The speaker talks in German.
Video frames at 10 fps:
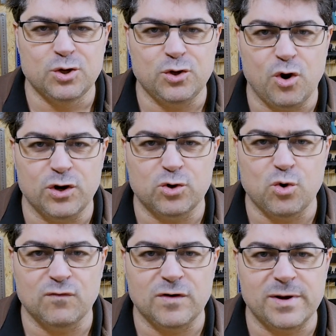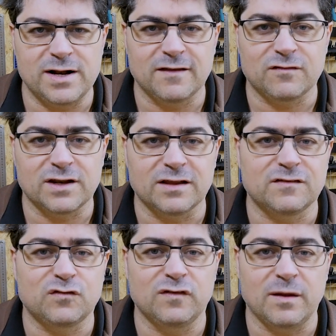Ja, und dann gucken wir mal, dass wir
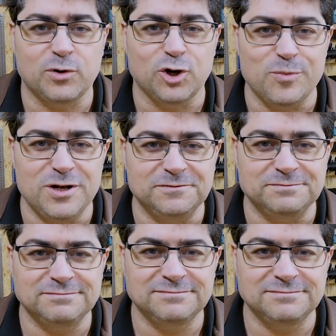das zusammenklöppeln.